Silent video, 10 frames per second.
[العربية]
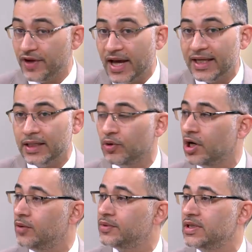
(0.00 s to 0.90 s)
فهي هي
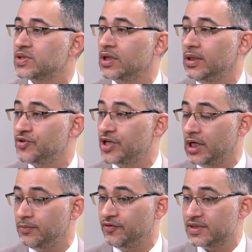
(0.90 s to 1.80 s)
مقاومه الانسولين
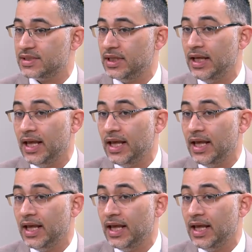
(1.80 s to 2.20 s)
بشكل مفصل